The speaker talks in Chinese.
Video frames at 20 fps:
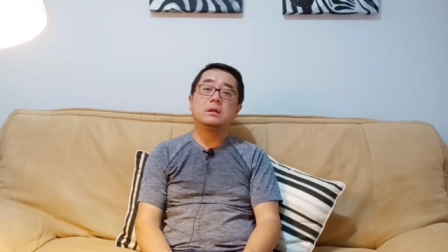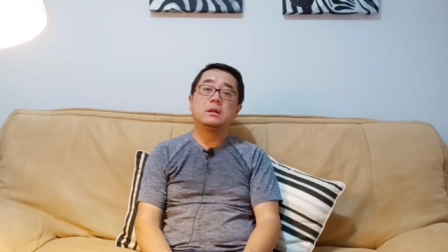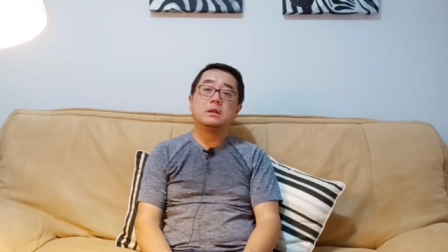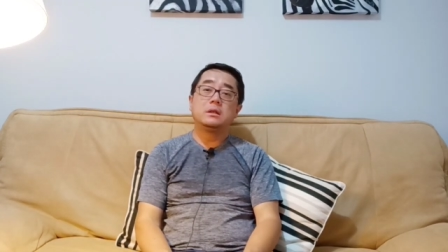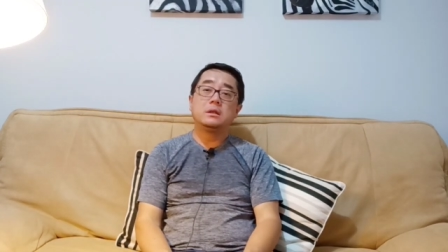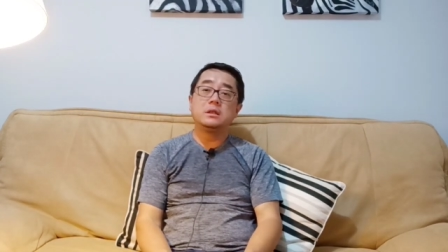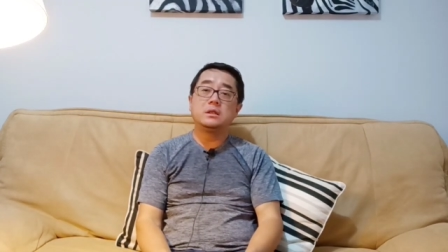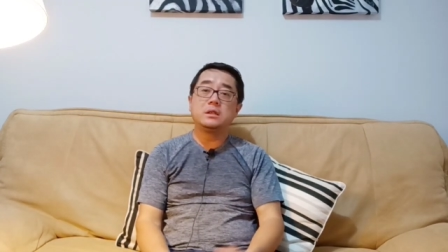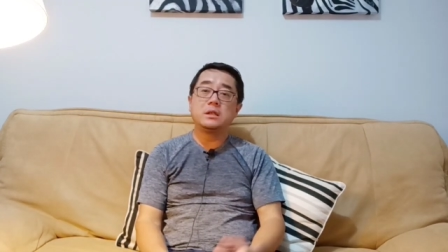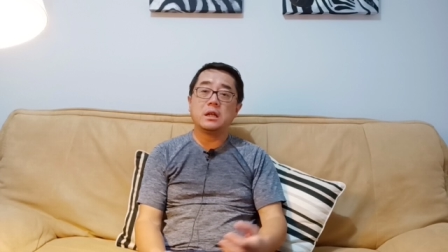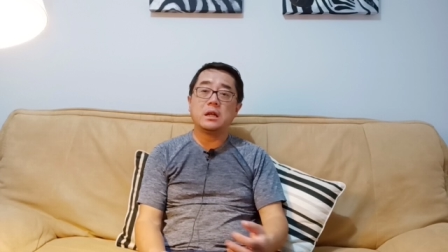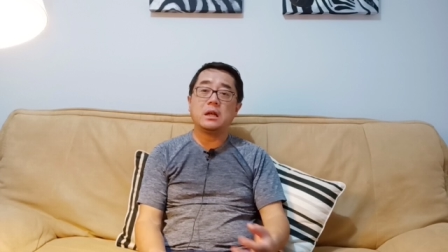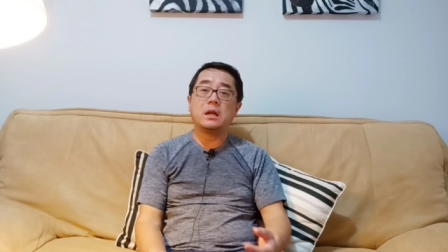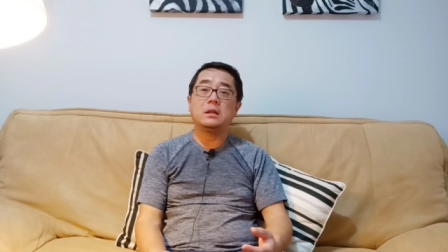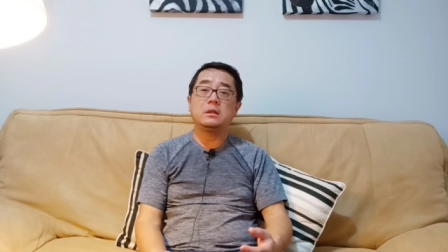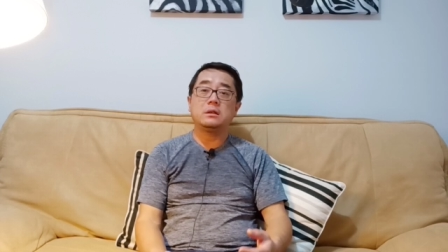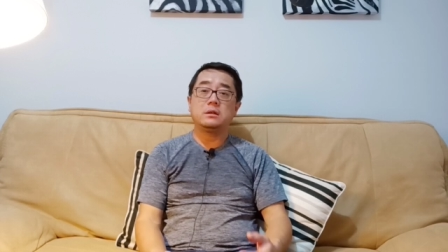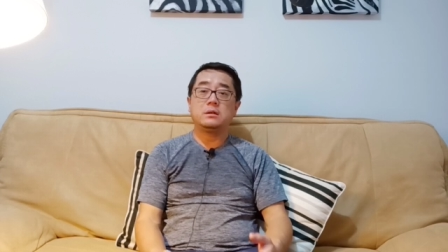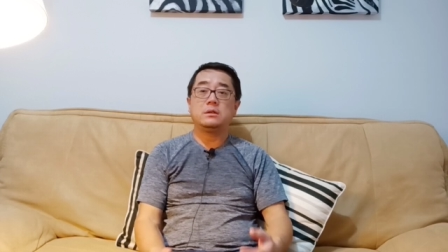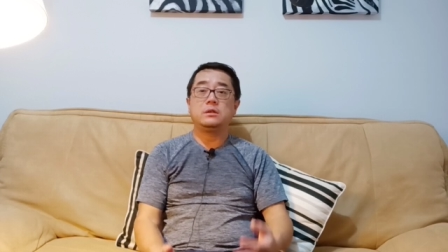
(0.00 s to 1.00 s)
你显
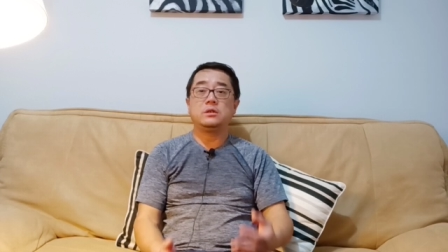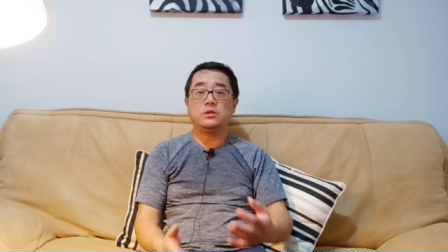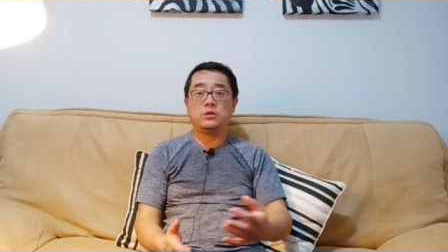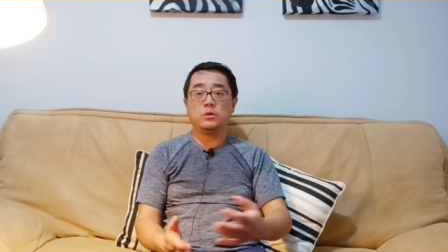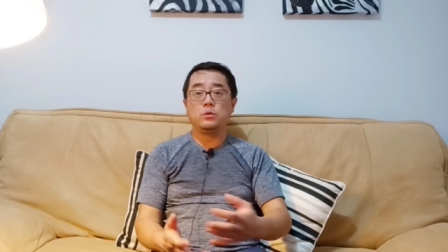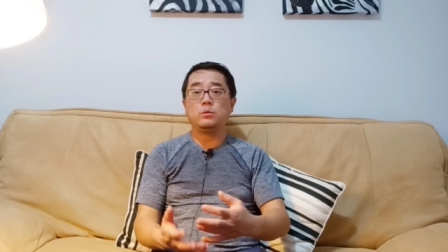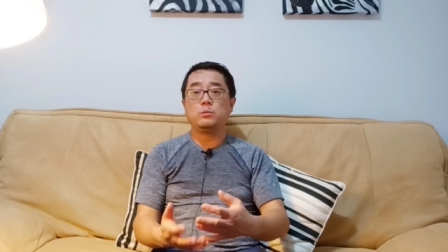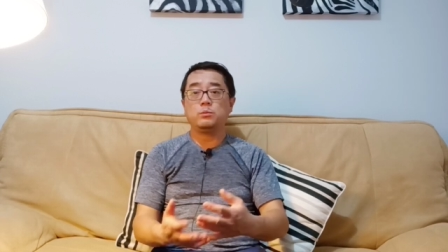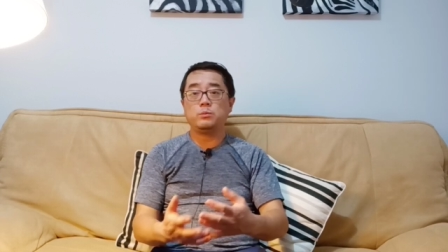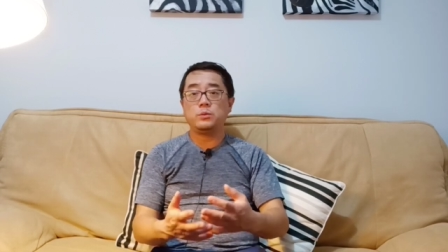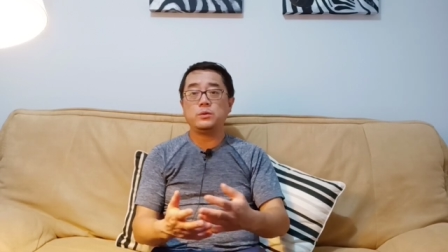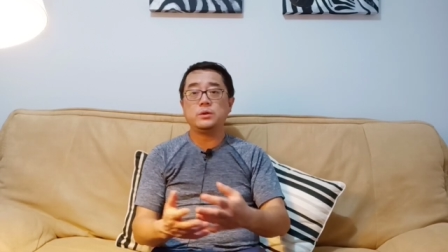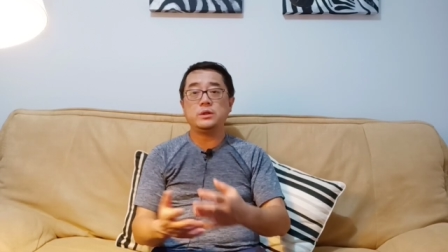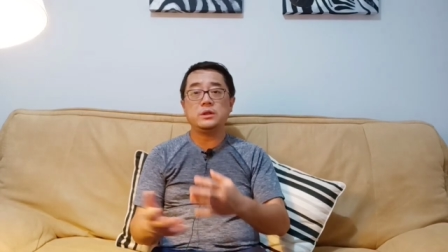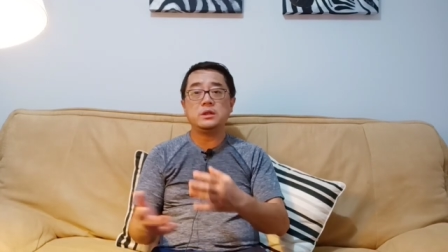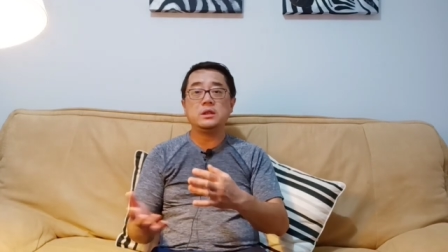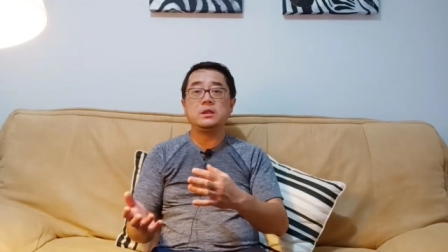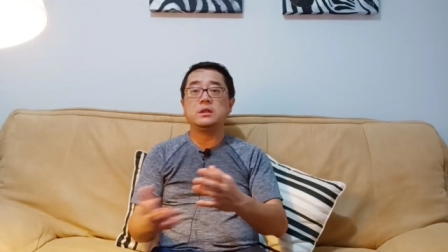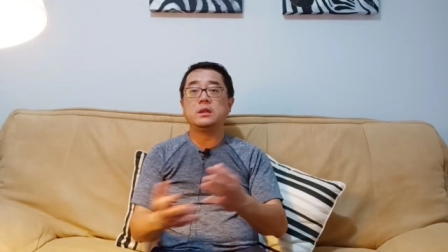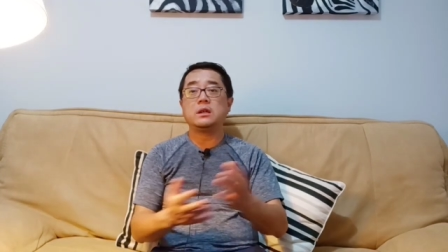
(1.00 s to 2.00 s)
然你就不一
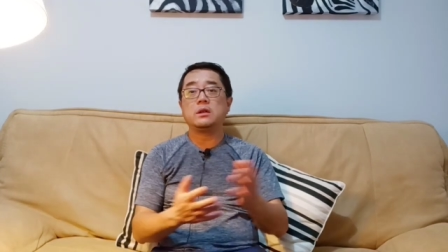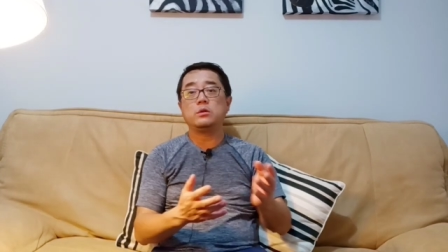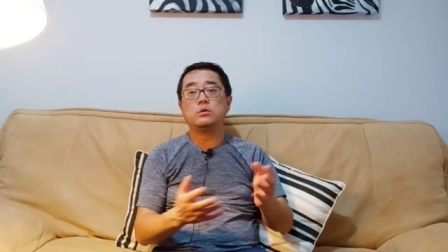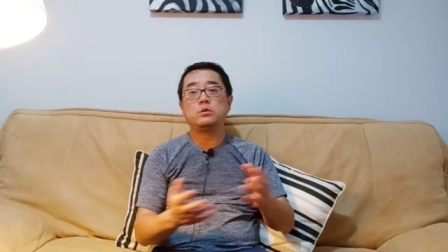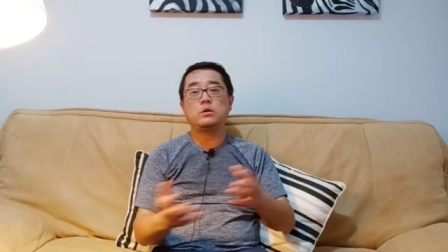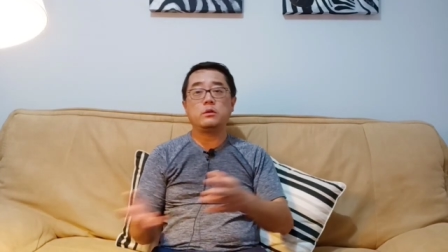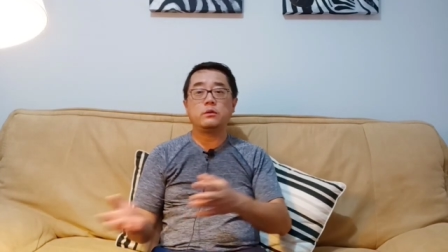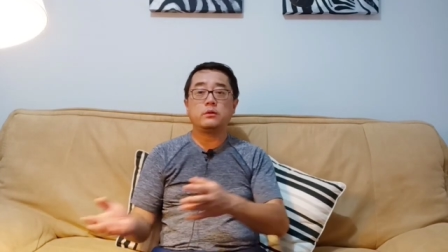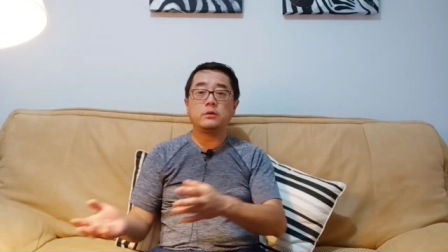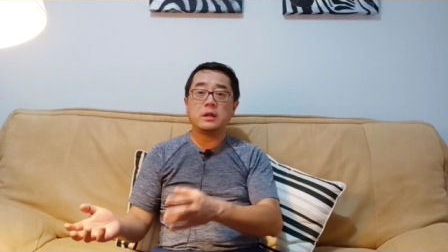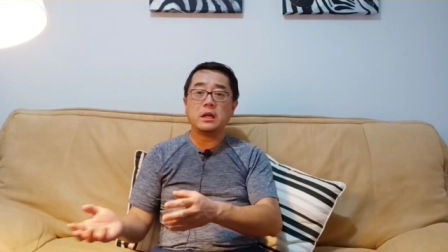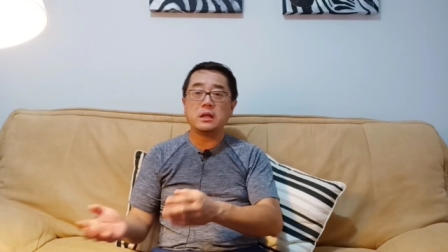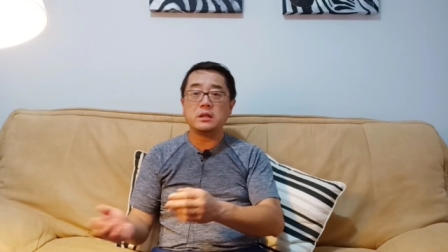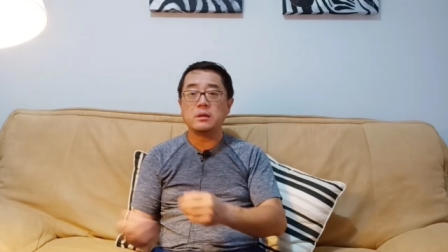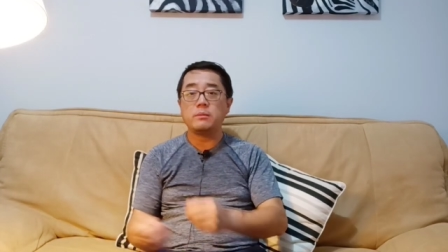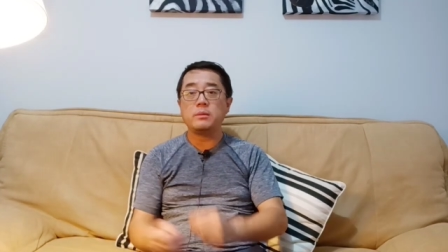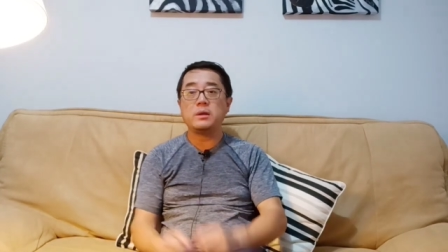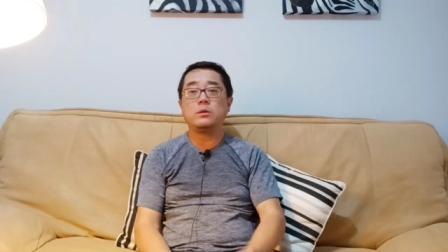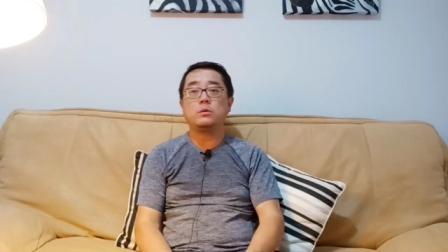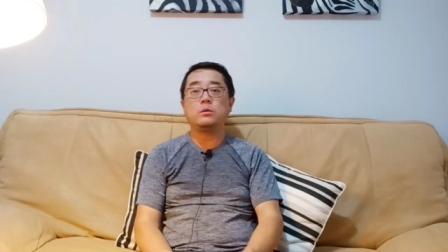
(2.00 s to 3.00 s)
定能够对付那些
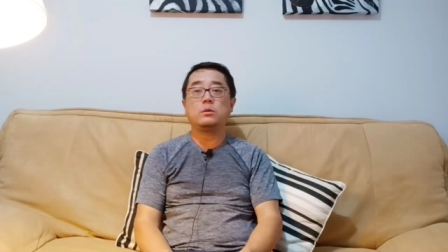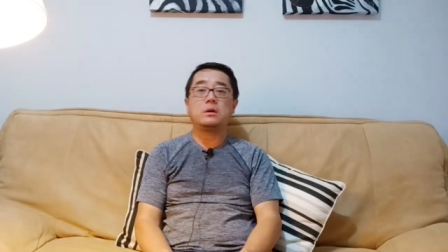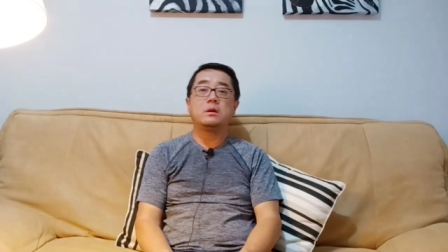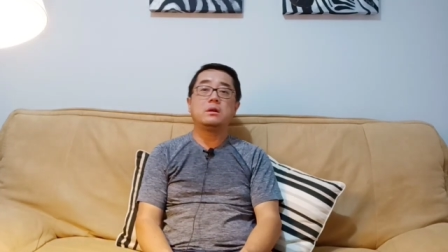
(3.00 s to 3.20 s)
病毒，